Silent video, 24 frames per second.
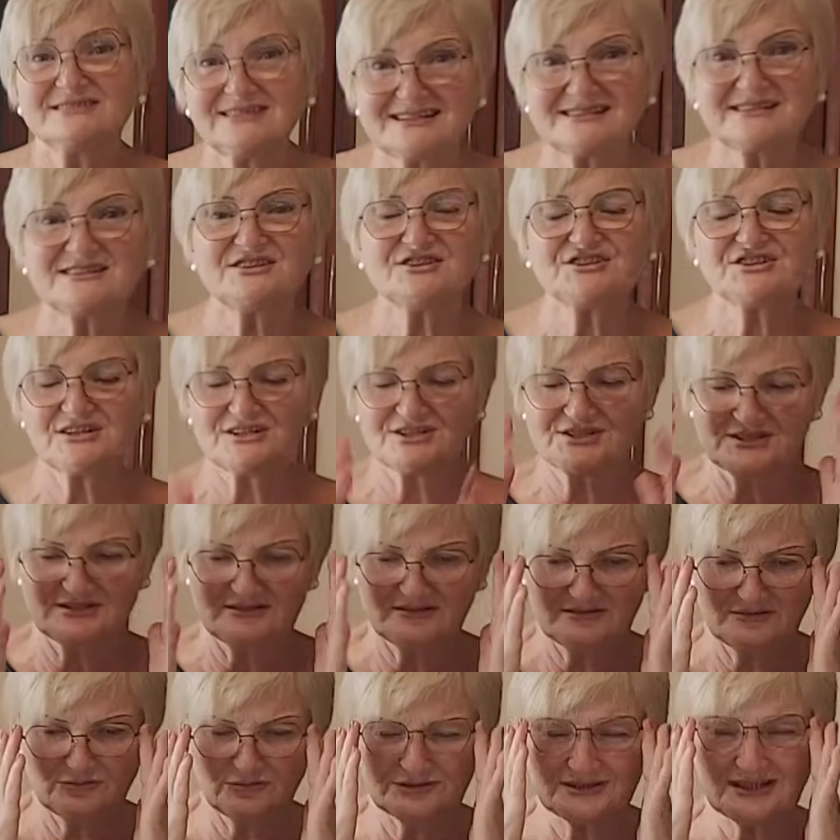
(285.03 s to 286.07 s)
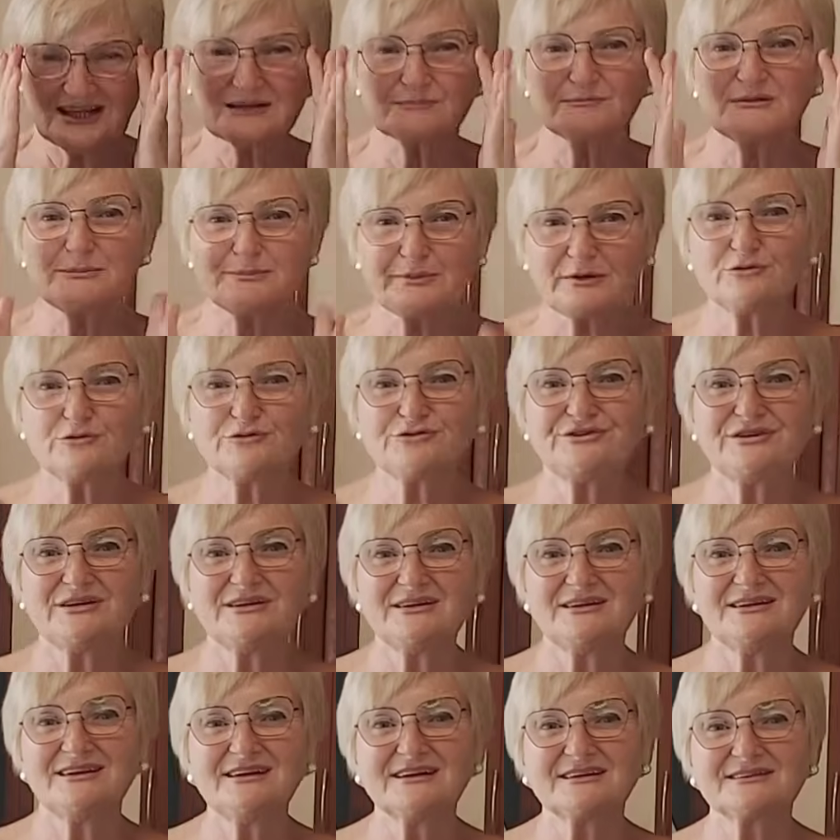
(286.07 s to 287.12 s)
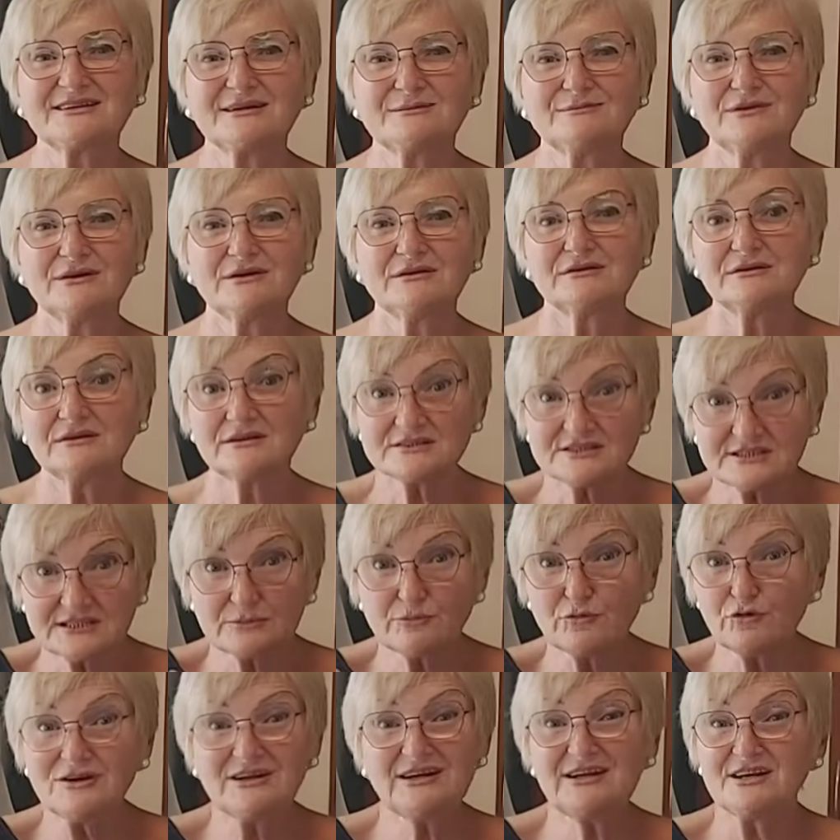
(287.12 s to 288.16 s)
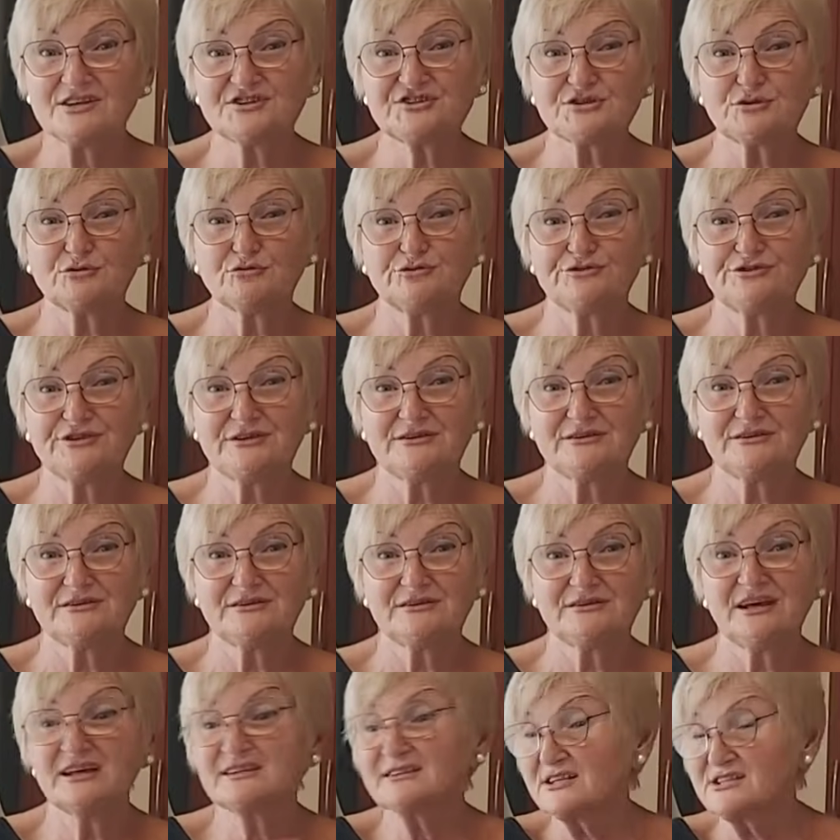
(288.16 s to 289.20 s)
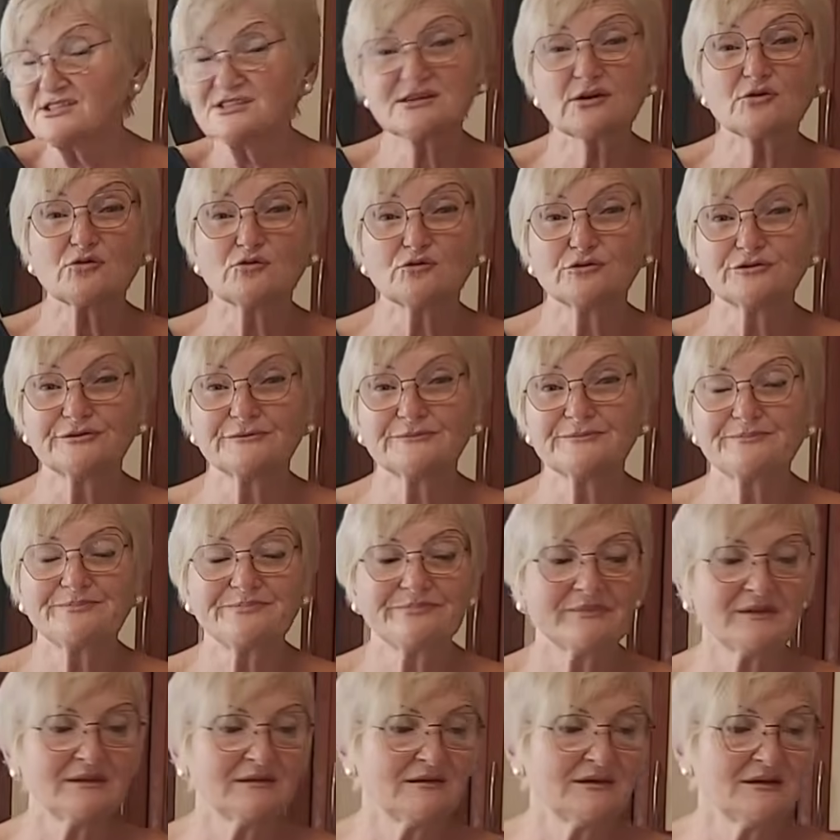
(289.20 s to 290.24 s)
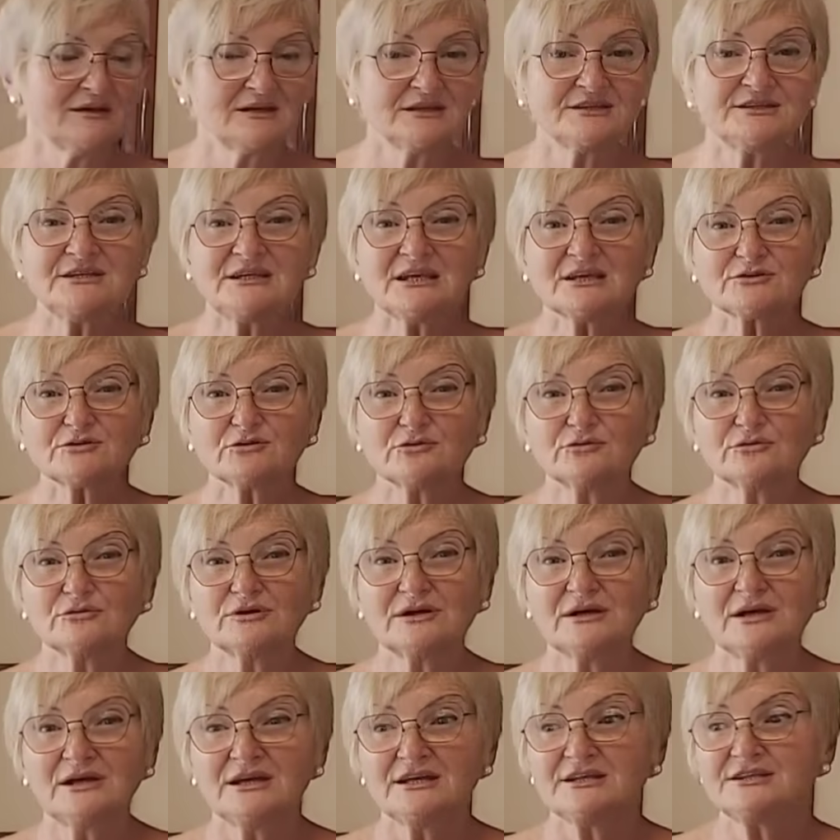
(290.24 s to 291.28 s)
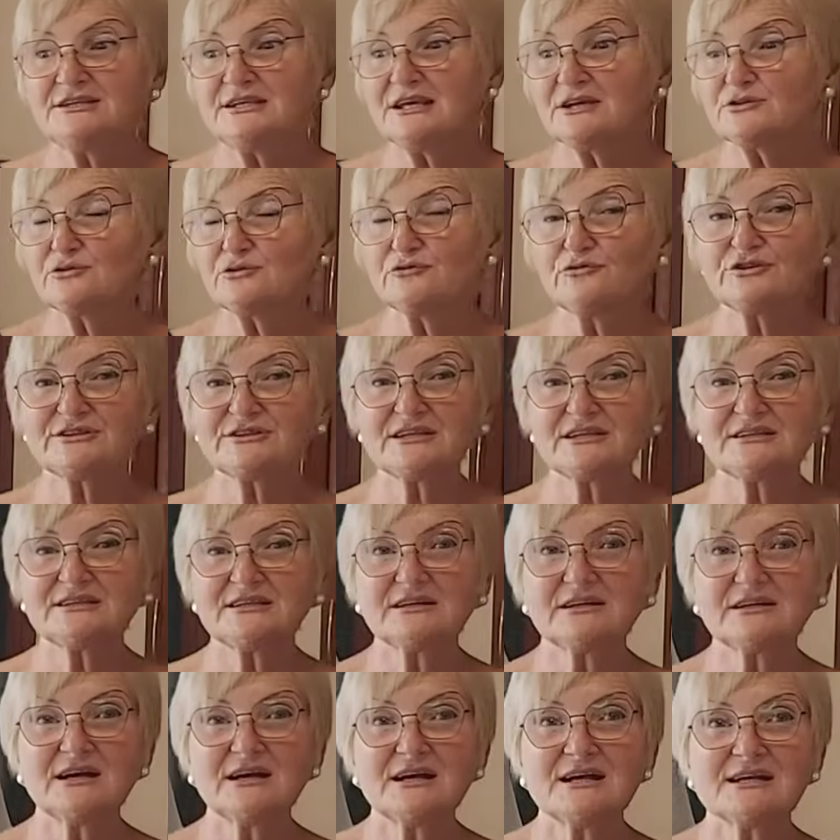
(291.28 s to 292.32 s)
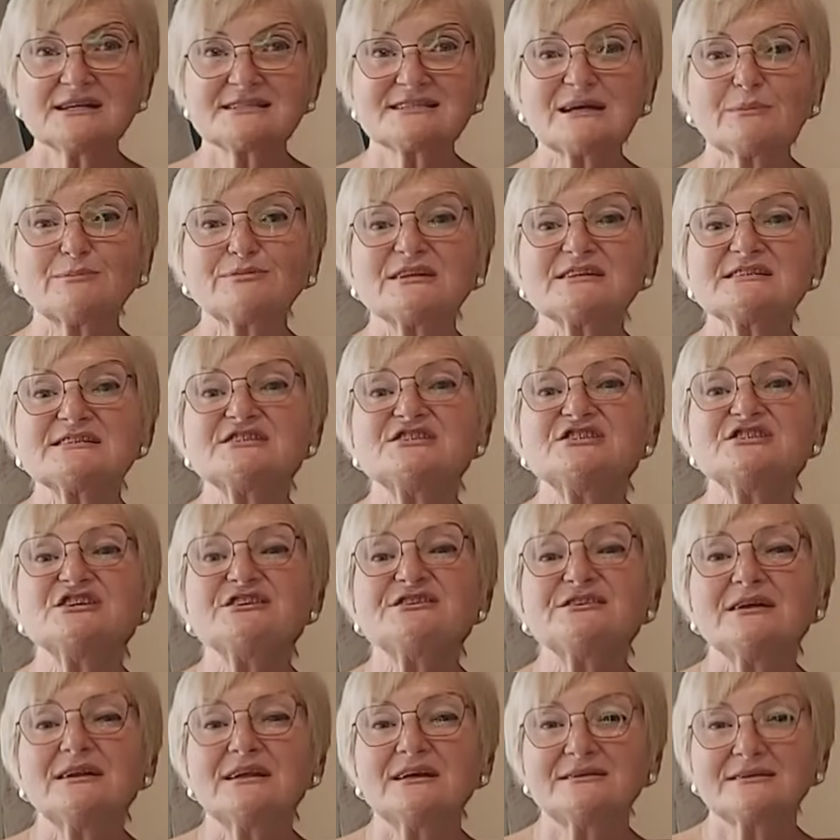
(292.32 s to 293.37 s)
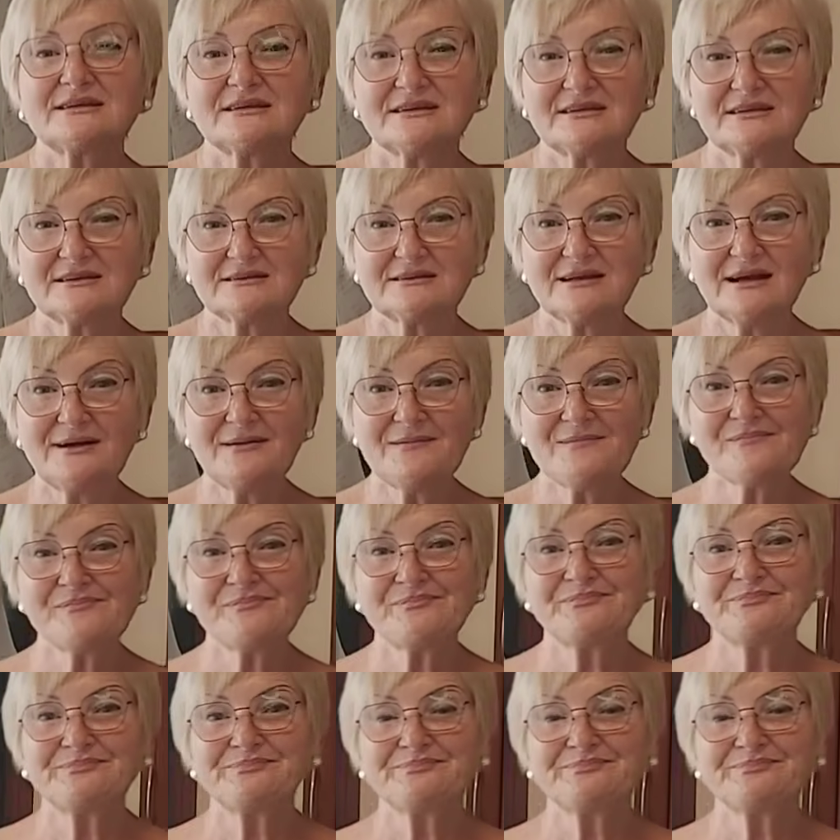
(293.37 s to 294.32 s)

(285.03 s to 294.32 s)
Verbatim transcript: да сейчас же. Вот так мы и похудели летом. Зимой легче худеть. Это закон. Нету, нету вот этих соблазнителей таких, да?